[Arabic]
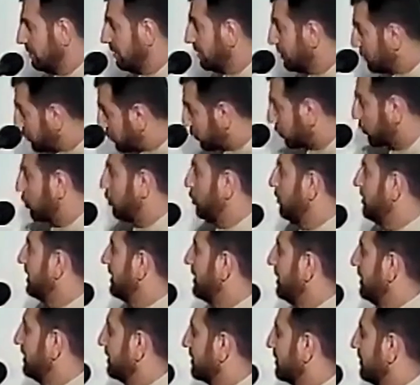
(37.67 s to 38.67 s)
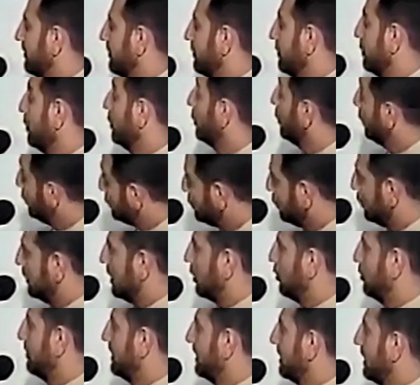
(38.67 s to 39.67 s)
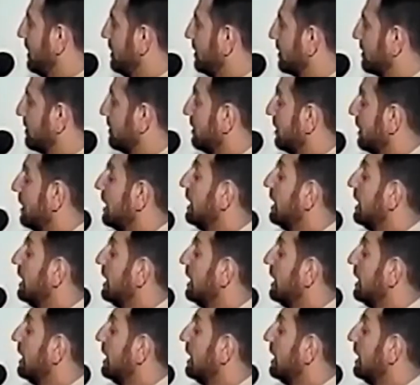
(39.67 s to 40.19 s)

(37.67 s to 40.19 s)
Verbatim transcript: اذكروه بخير ادعوا له بخير